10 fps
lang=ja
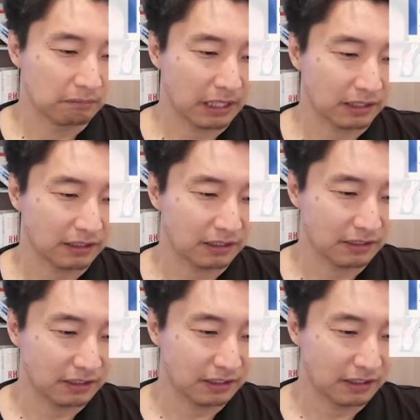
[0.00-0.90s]
まあ、はっ
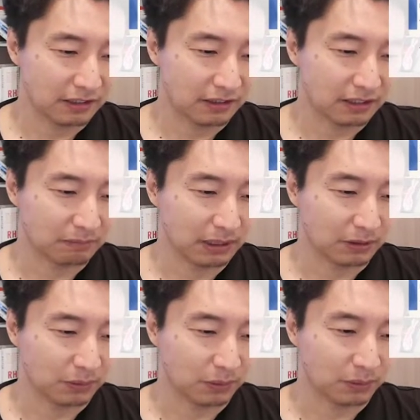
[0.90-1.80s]
きり言ってしま
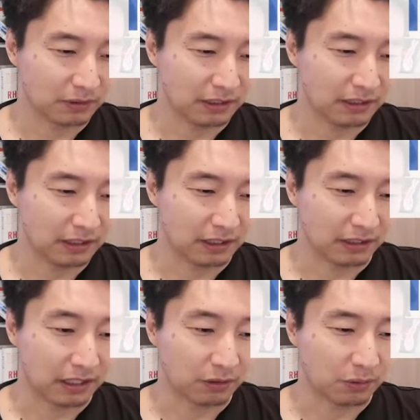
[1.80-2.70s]
うと、残念なが
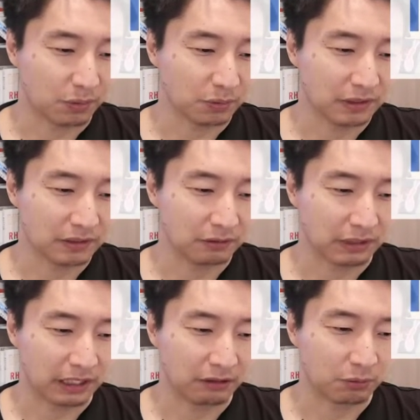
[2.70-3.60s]
ら学校の先生の
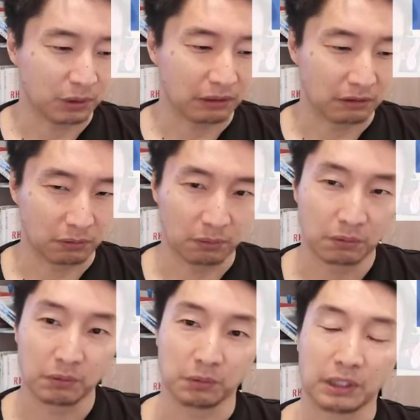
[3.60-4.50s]
大半はこれやってると。
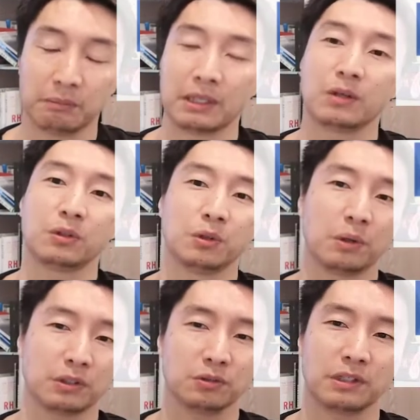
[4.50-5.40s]
で、まあ、
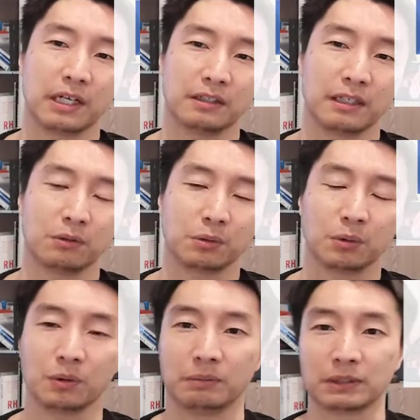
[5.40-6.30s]
教科書に書いてあるこ
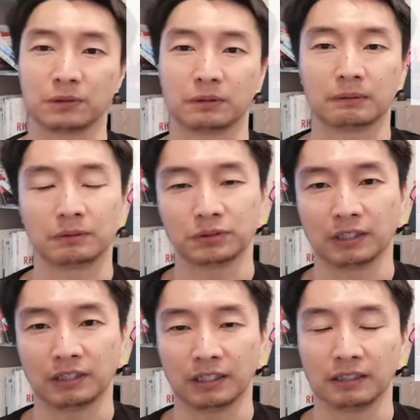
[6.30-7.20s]
とを、まあ、そのまま
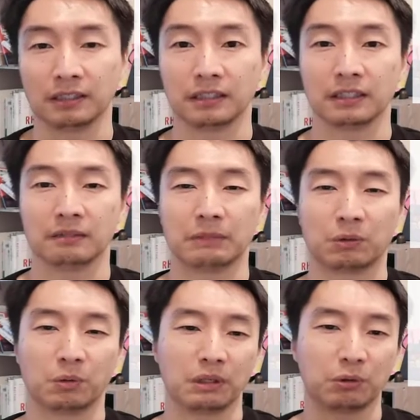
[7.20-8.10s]
教えて、まあ、
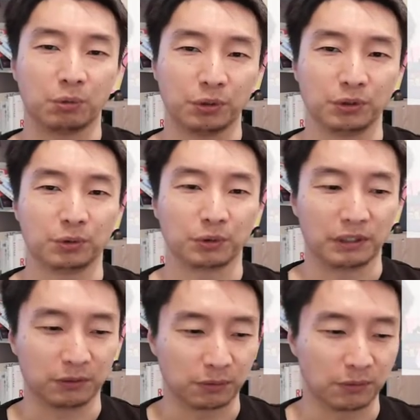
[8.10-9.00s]
これはこういうこと
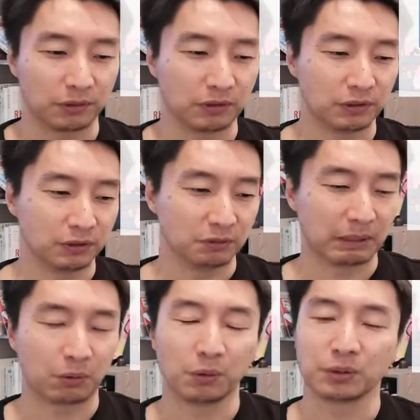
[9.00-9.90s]
ですよという、
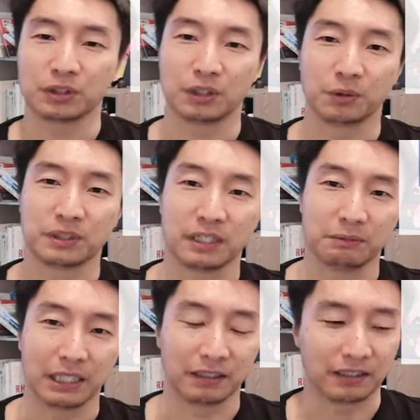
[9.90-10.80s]
まあ、公式を教える
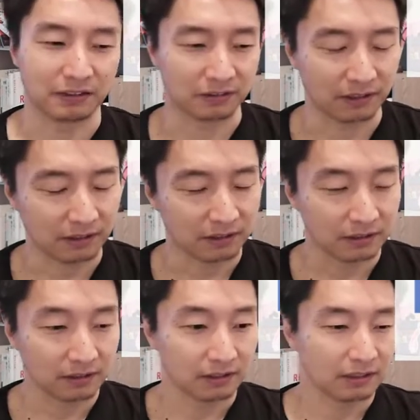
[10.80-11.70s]
みたいな感じですね。
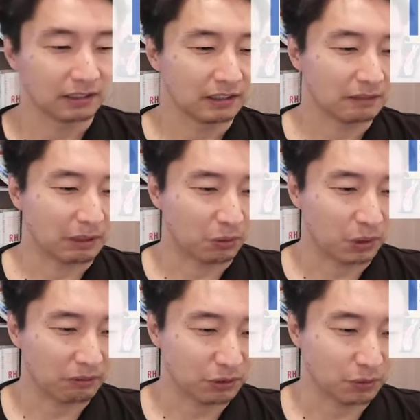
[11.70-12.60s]
で、まあ、
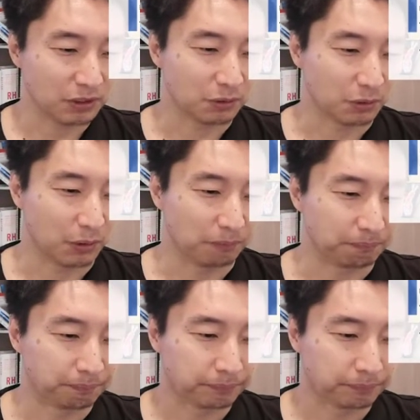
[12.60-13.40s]
これは正直言うと、